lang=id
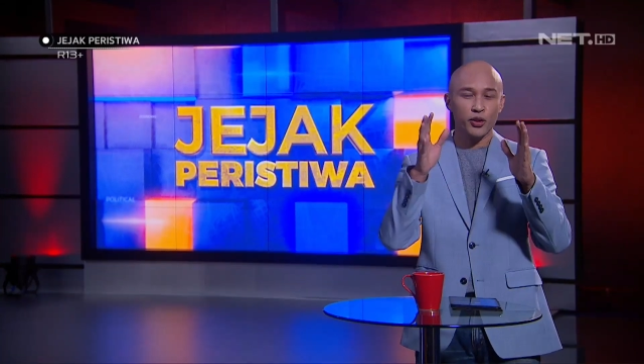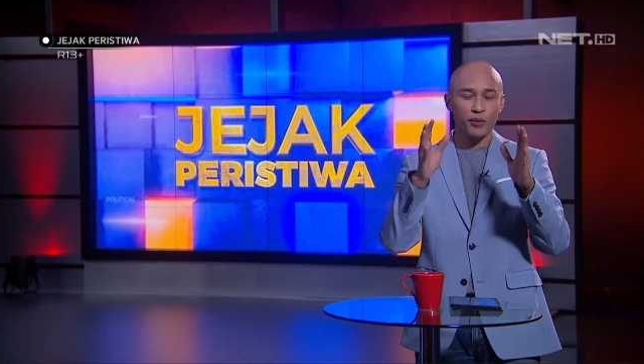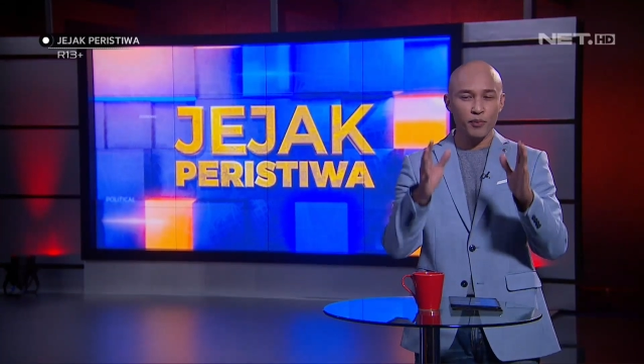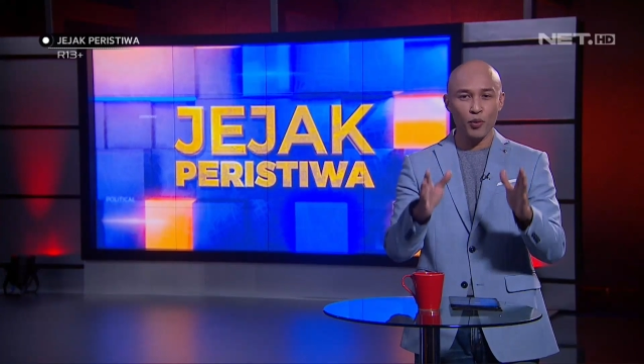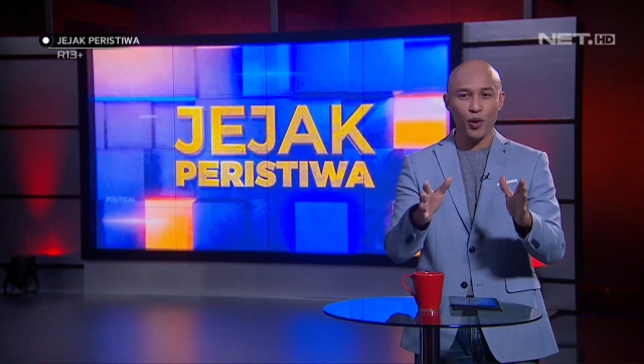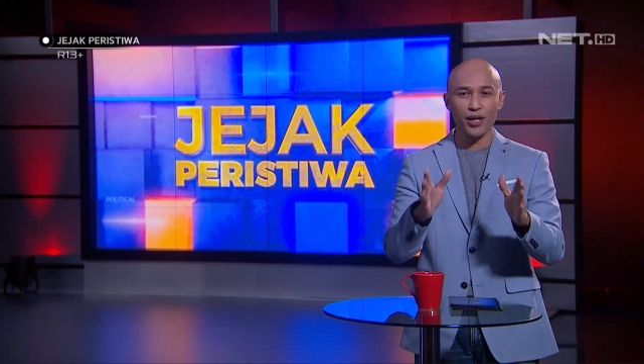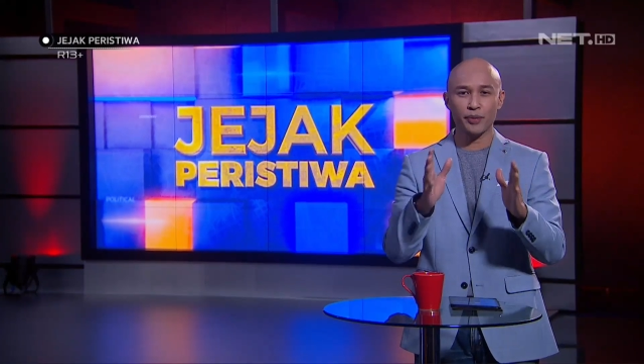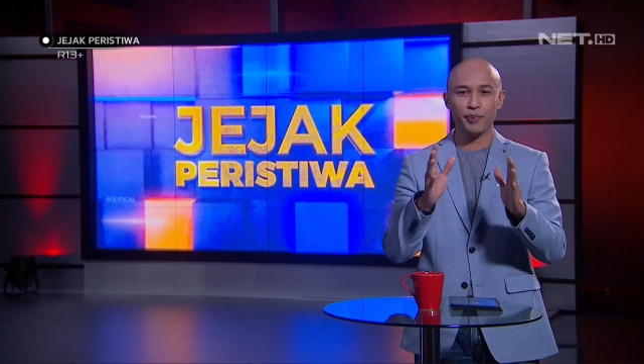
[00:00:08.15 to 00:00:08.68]

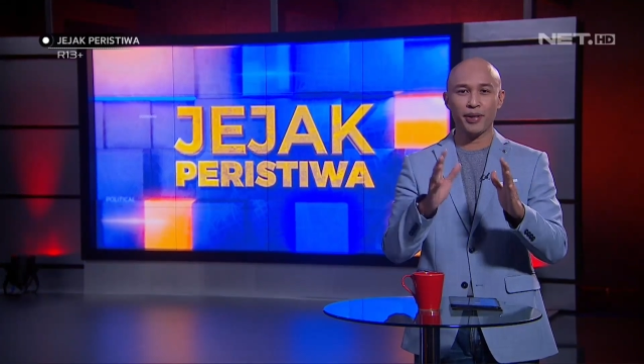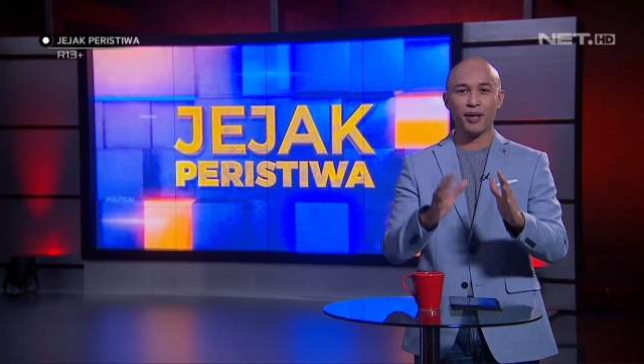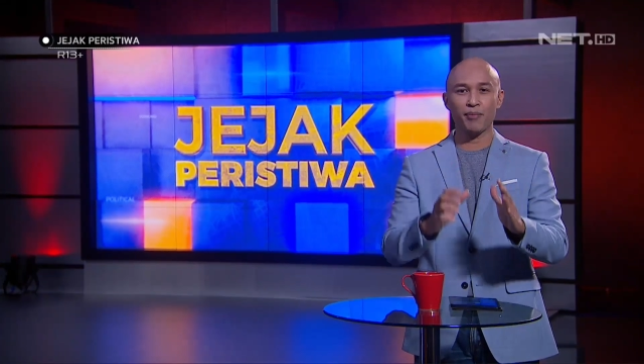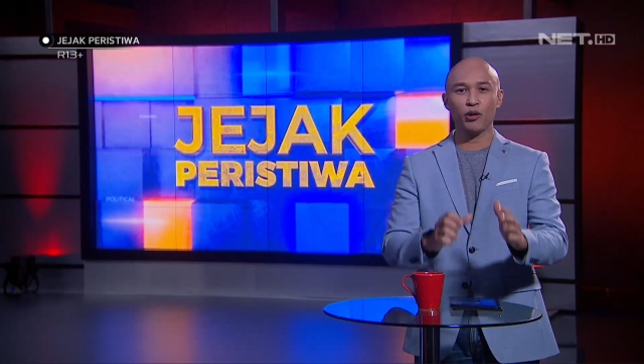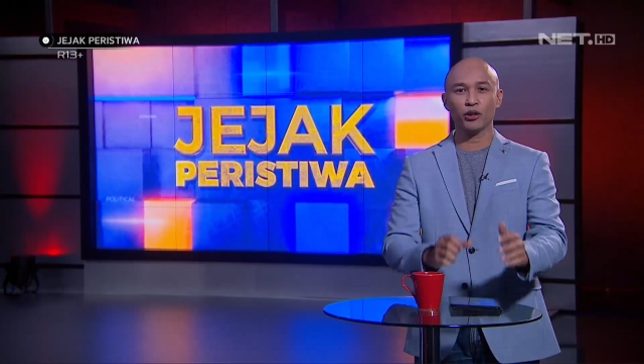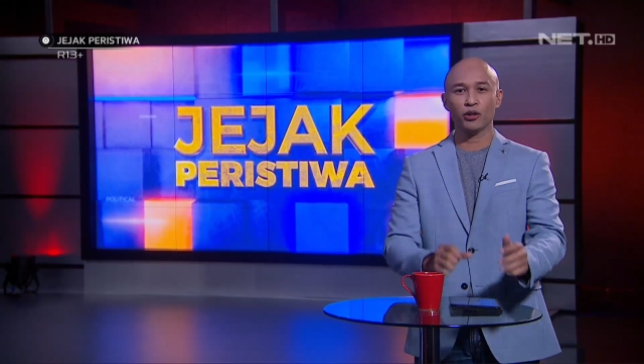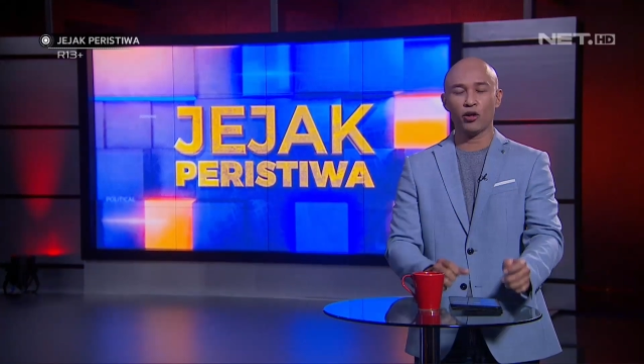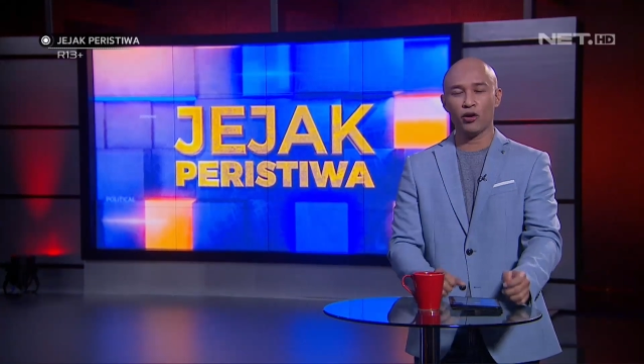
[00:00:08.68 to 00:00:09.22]
sebuah
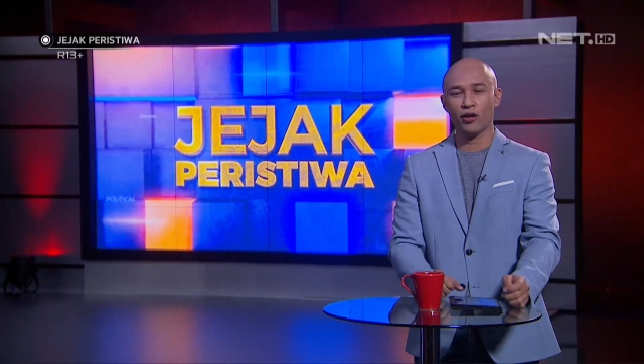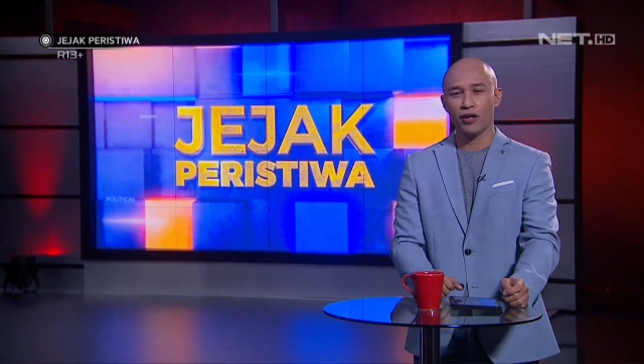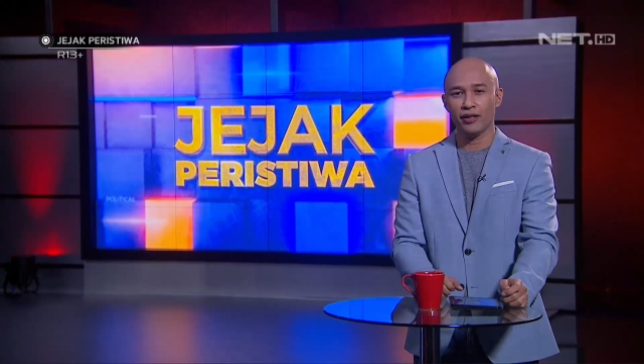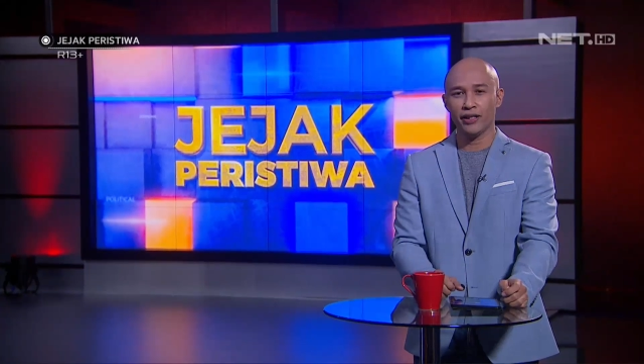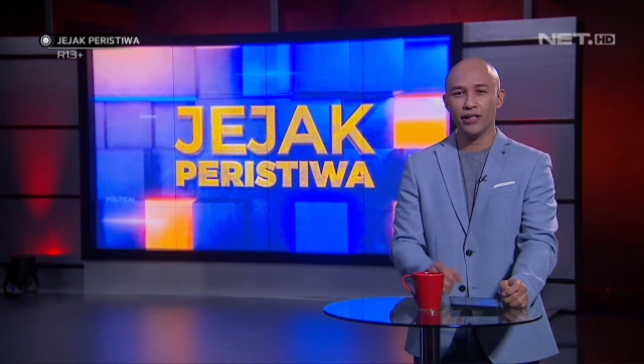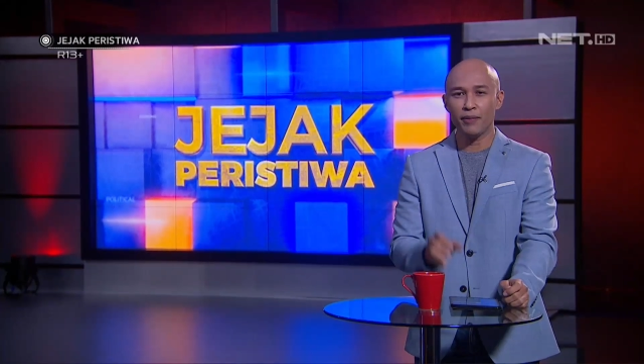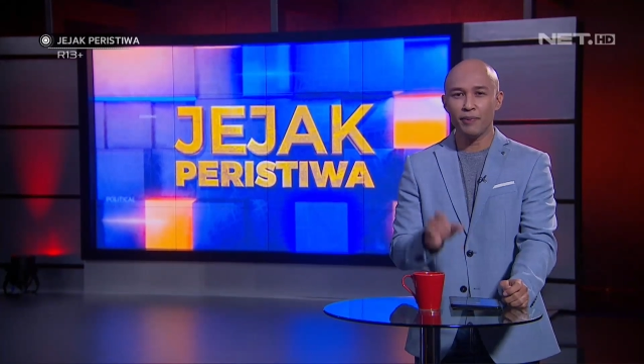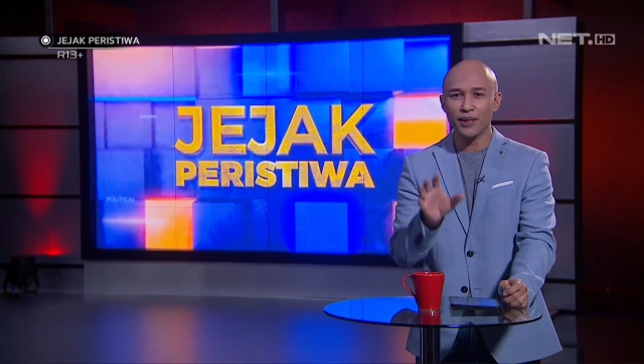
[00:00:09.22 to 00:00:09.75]
sepeda
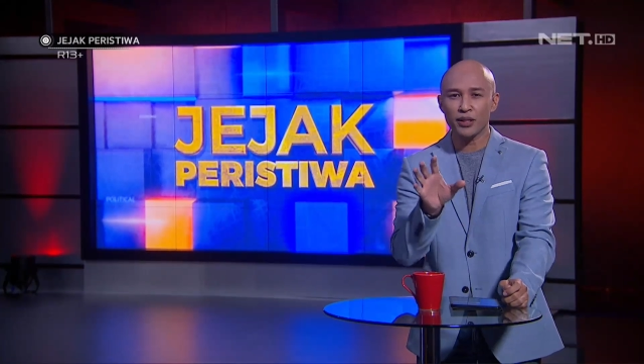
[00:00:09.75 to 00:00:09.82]
motor